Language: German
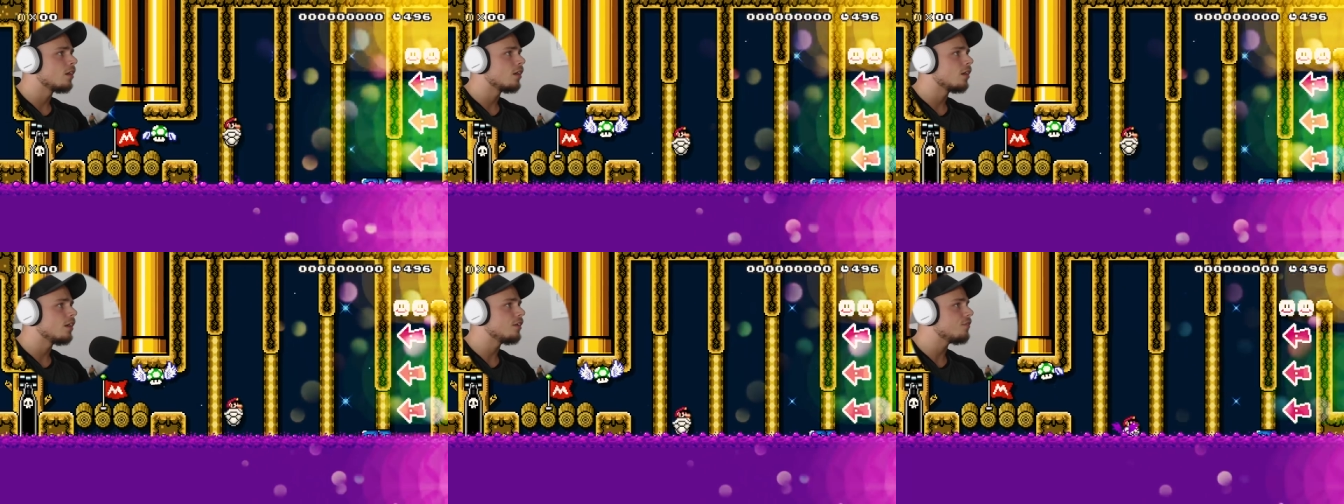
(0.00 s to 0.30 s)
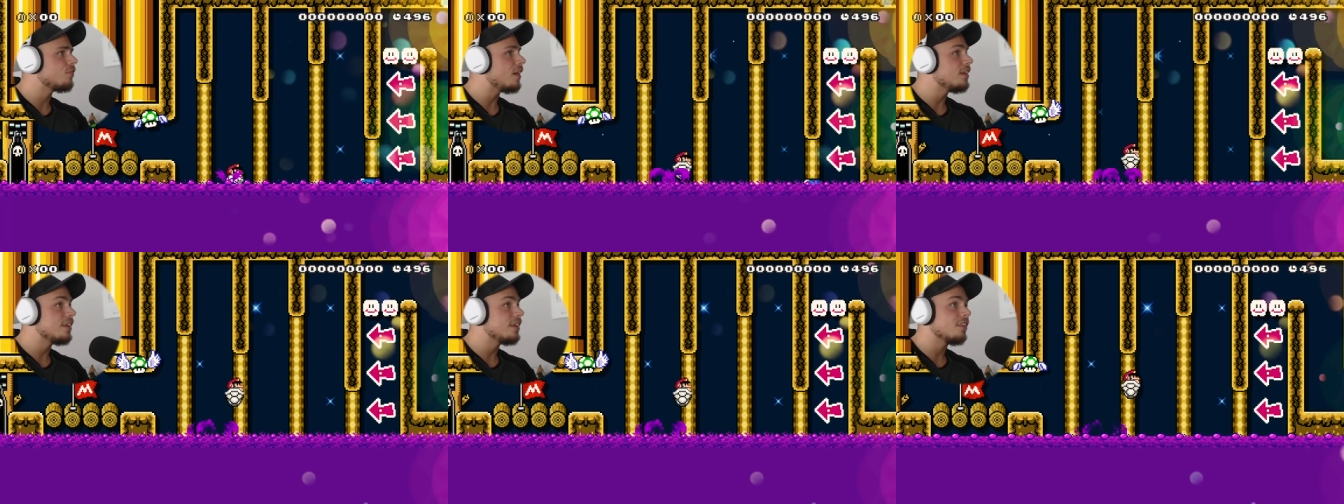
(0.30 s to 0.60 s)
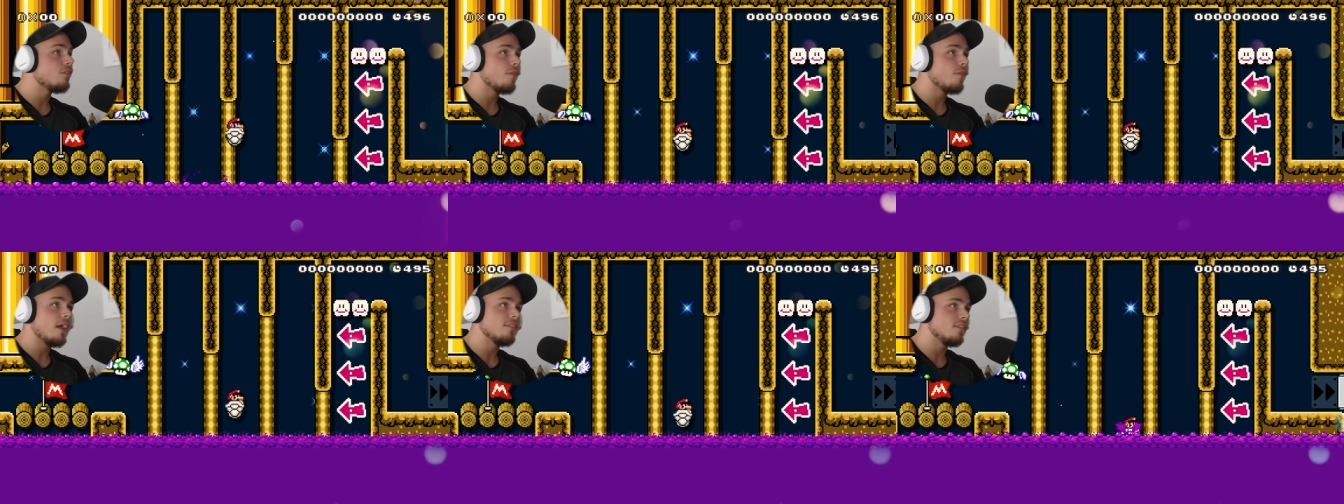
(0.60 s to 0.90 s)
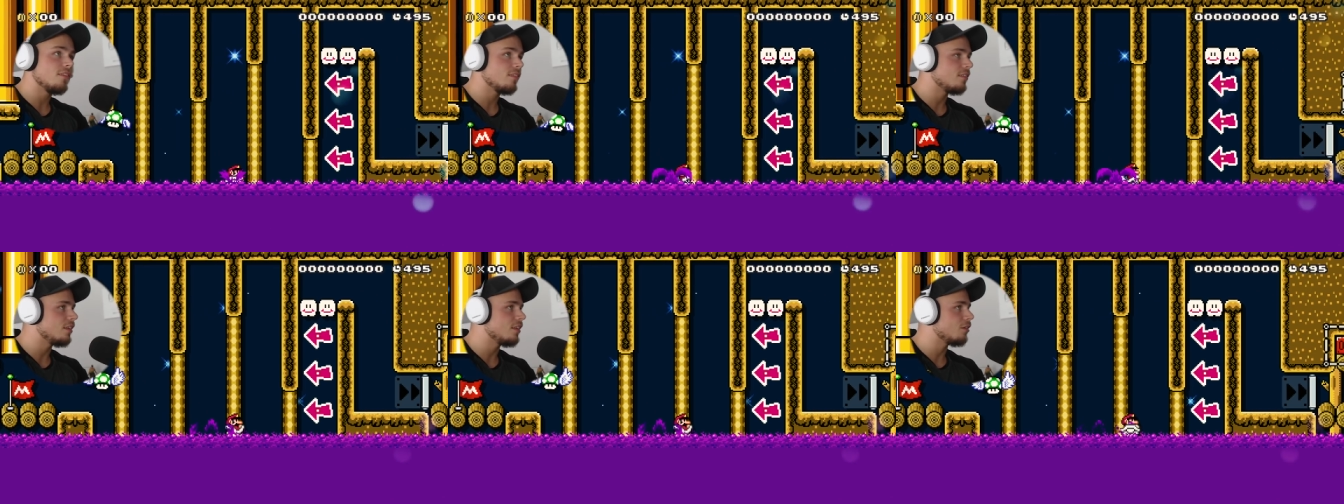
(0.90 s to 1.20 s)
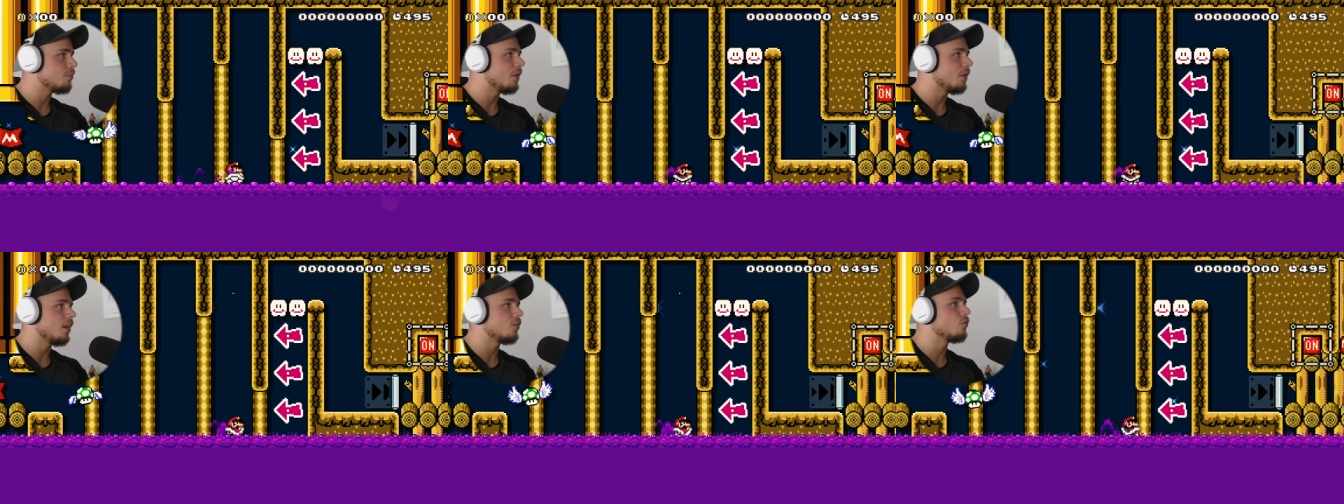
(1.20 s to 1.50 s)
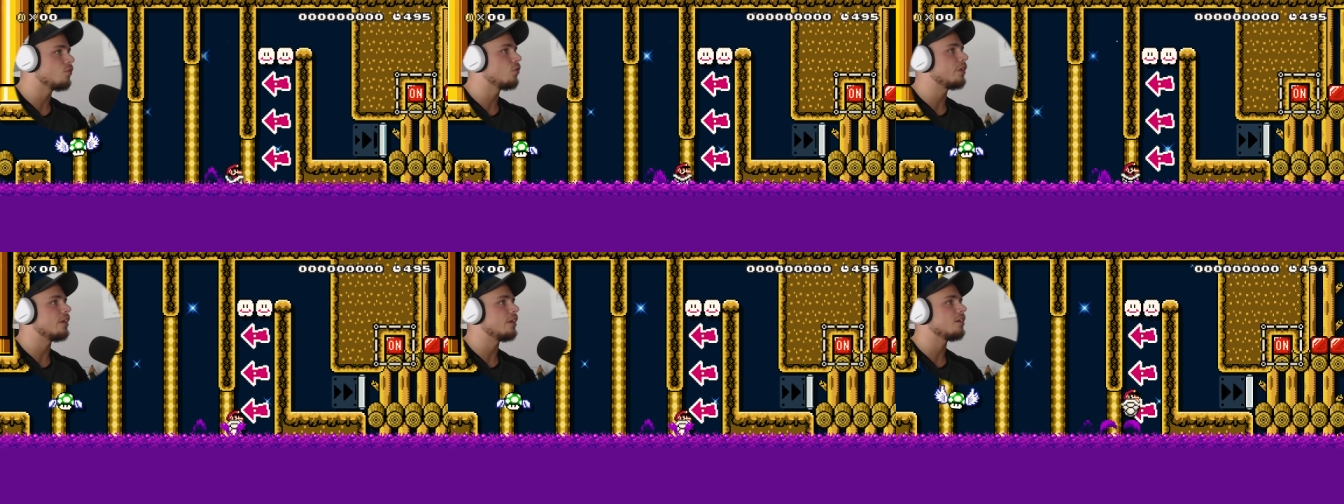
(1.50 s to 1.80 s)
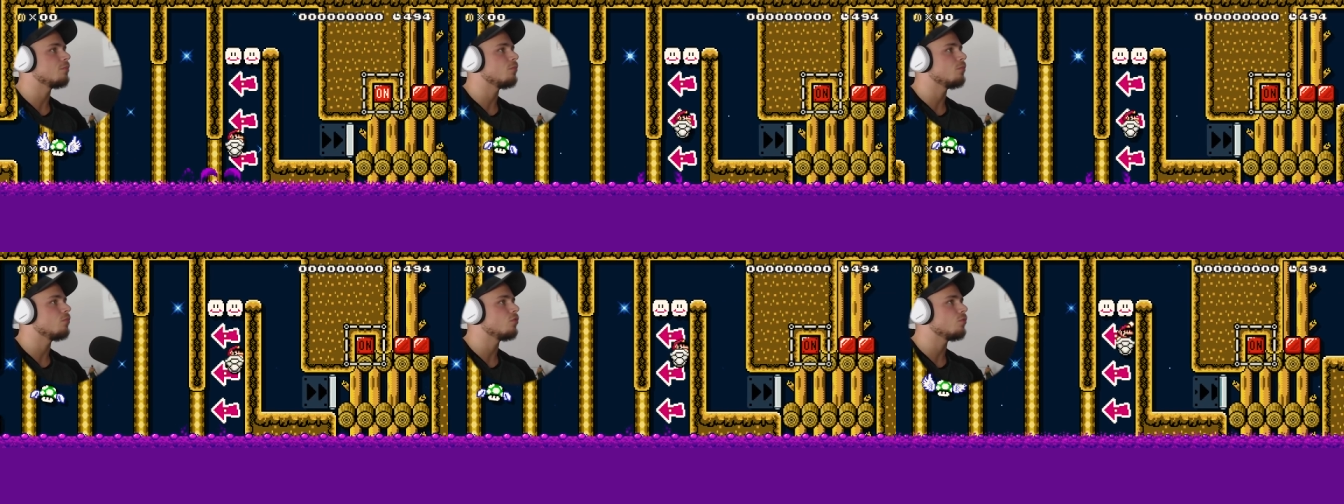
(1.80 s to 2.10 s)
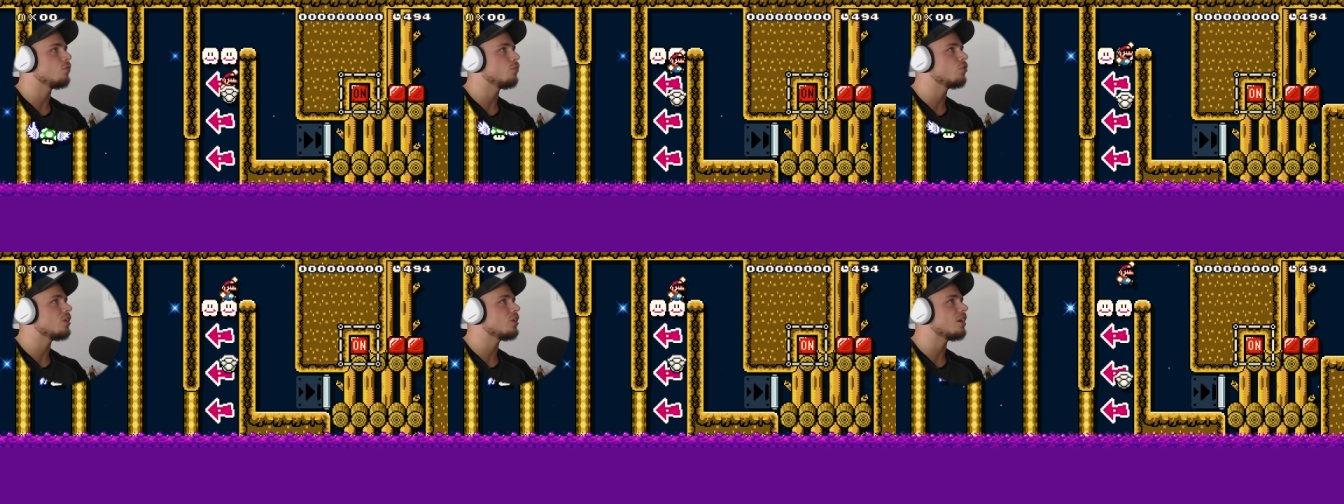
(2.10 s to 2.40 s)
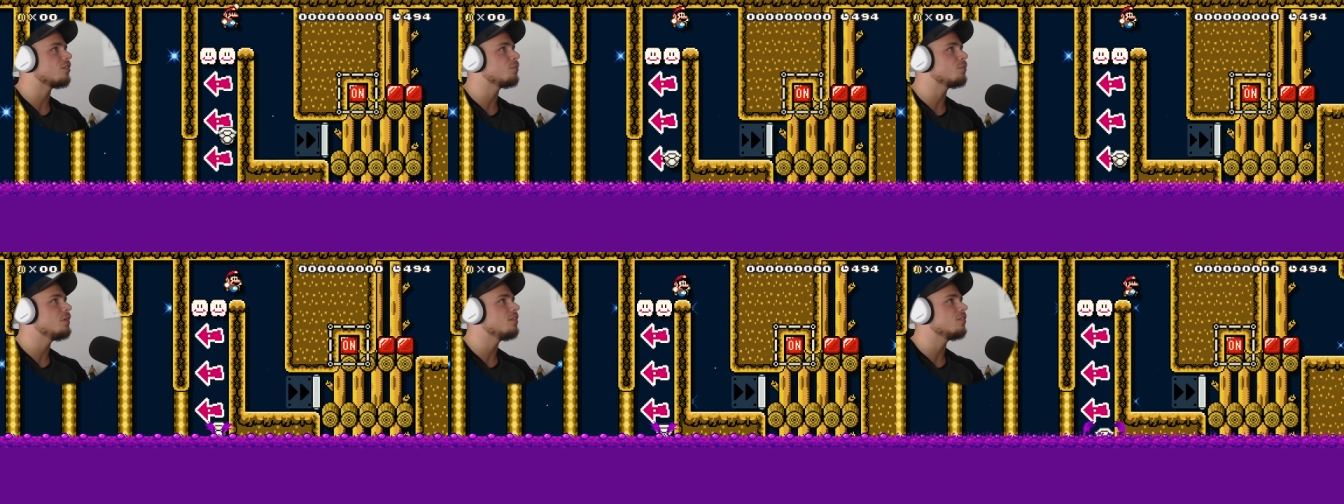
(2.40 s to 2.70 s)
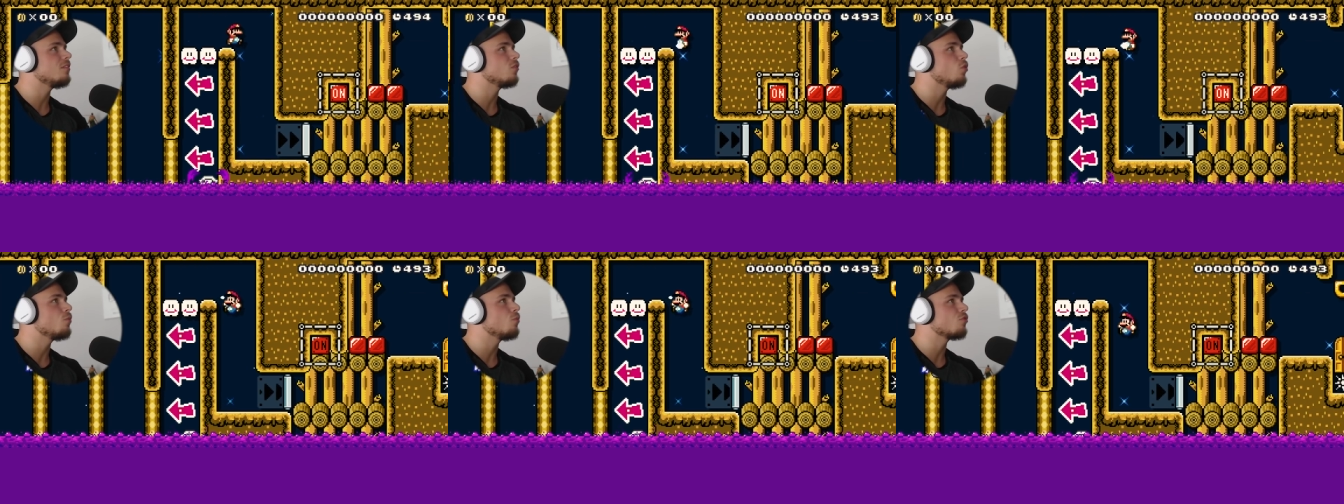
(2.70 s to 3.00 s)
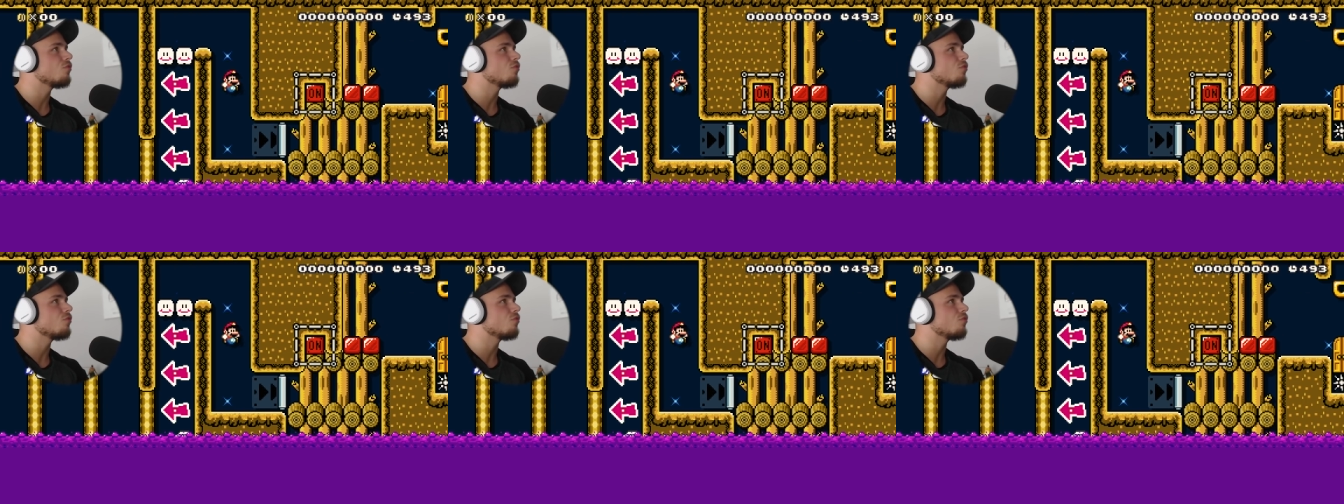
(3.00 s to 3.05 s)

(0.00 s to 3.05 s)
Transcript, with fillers: Ich jetzt weiß ich es nicht mehr. Also wirklich, muss ich jetzt mit diesen komischen